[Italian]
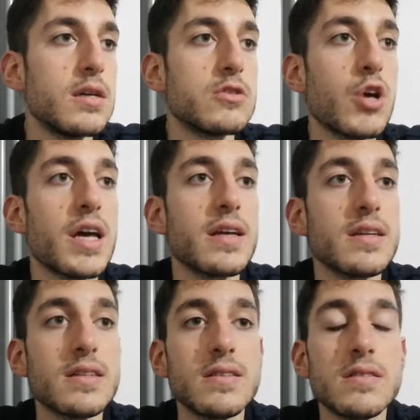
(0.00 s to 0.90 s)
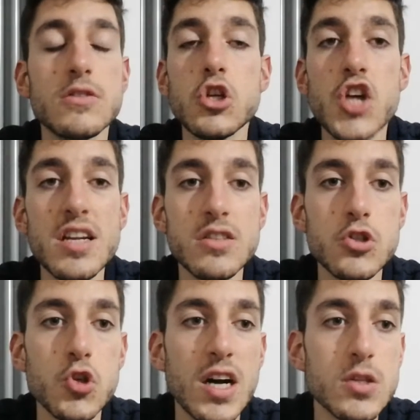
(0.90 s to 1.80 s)
cioè, eh, di certi
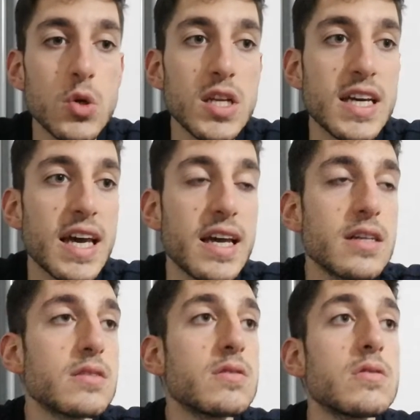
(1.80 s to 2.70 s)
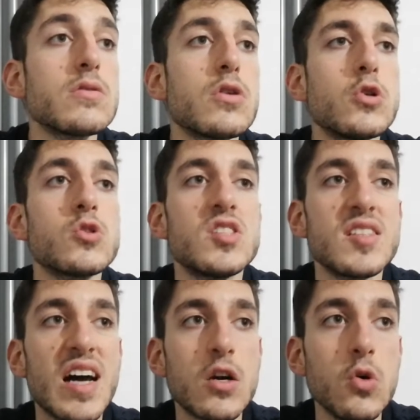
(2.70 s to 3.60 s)
giocatori che non si
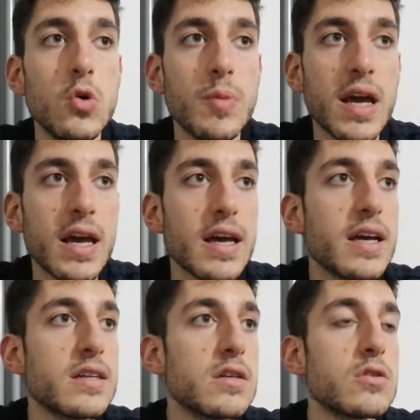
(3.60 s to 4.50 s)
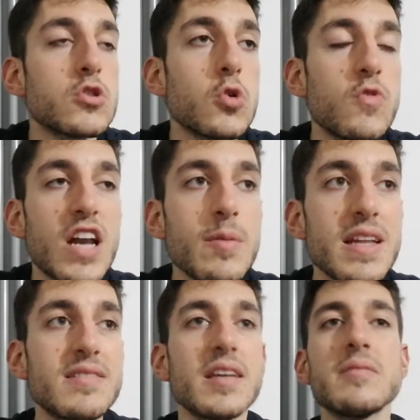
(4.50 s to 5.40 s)
sa come eh, sono
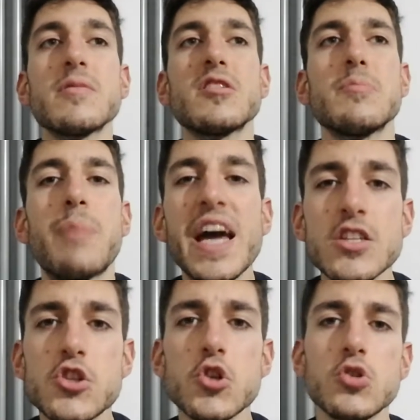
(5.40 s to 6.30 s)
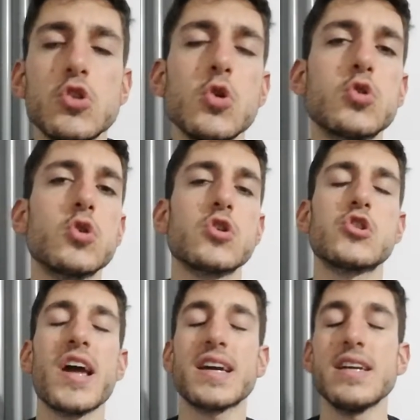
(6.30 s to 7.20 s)
veramente peggio di Dr.
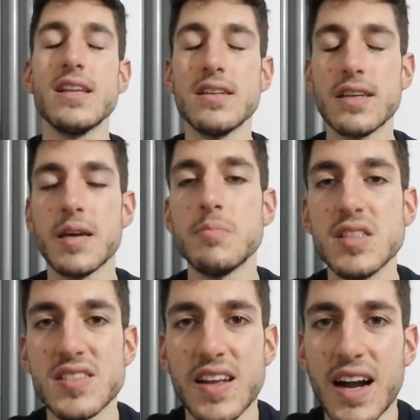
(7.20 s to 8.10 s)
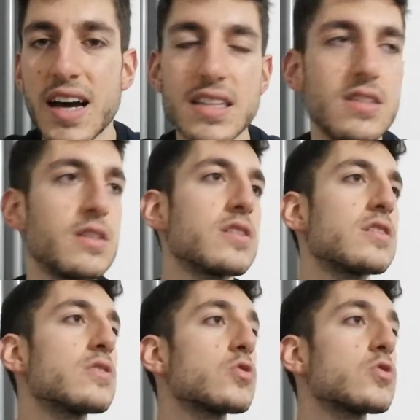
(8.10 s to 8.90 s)
Jekyll e Mr. Hyde.